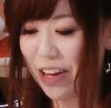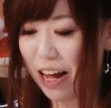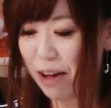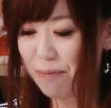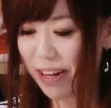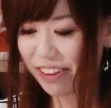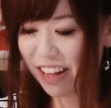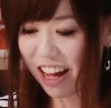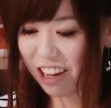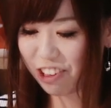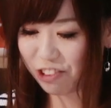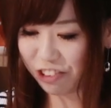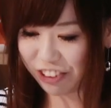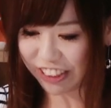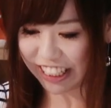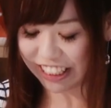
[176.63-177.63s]

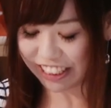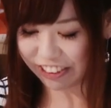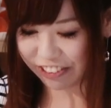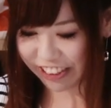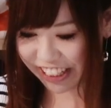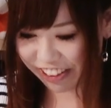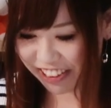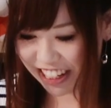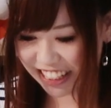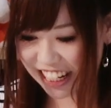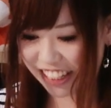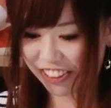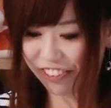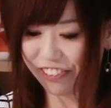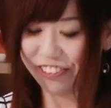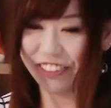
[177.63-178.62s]
アバターコンテストをしてください
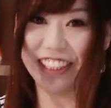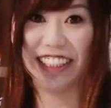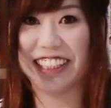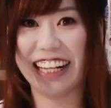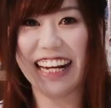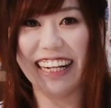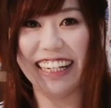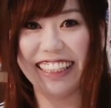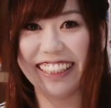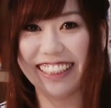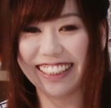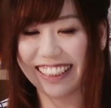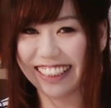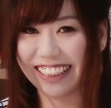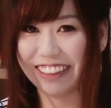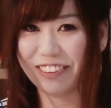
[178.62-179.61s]
ということですね
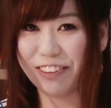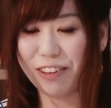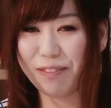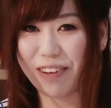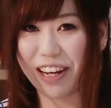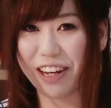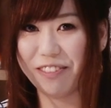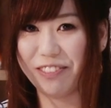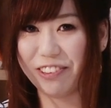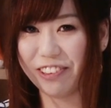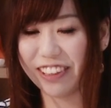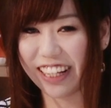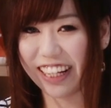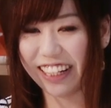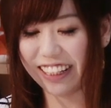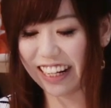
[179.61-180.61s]
この前冒
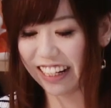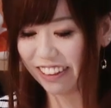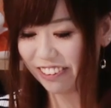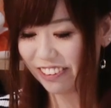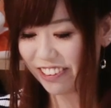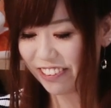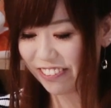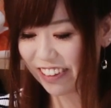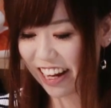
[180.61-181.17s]
険団の紹